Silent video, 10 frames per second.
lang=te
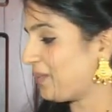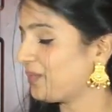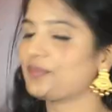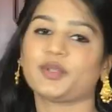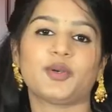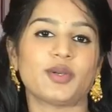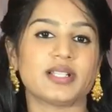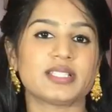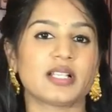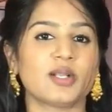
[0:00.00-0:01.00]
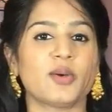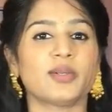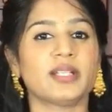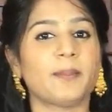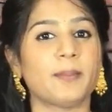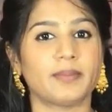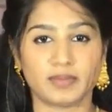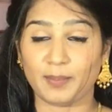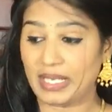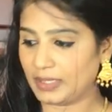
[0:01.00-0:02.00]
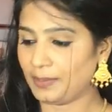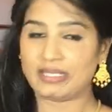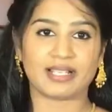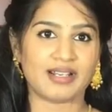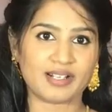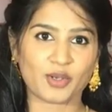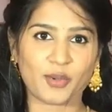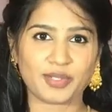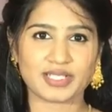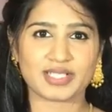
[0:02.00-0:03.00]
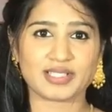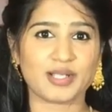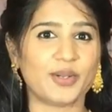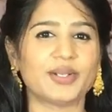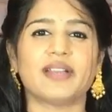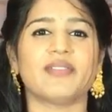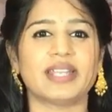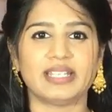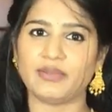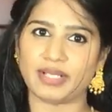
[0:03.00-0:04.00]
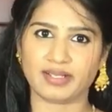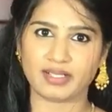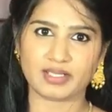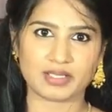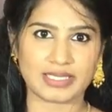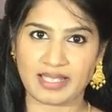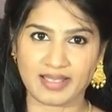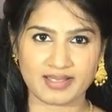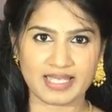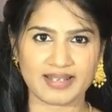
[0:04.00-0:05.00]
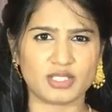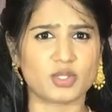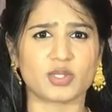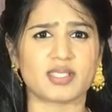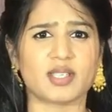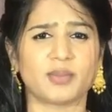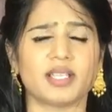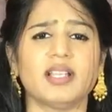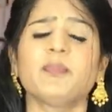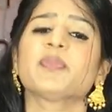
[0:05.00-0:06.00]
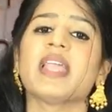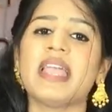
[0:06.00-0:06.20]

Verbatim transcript: మనం కోరా సిల్క్లో ఉన్న మల్టిపుల్ కలర్ కాంబినేషన్స్లో ఉన్న వెరైటీ వెరైటీస్ శారీస్ చూసేసాం కదా